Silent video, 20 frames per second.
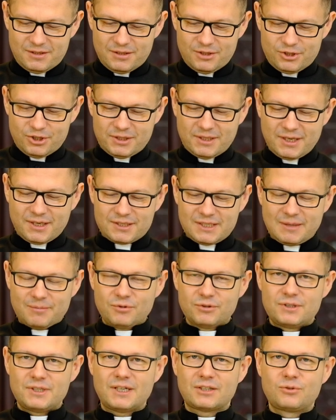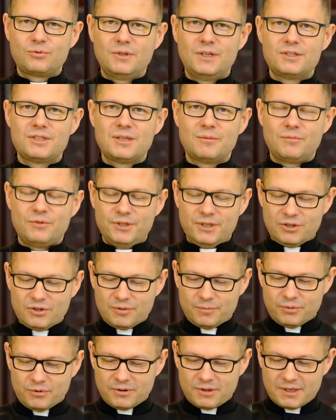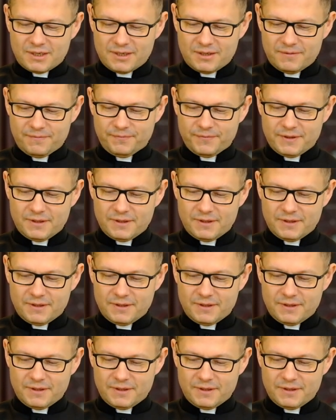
że tak samo traktujecie mojego Boga,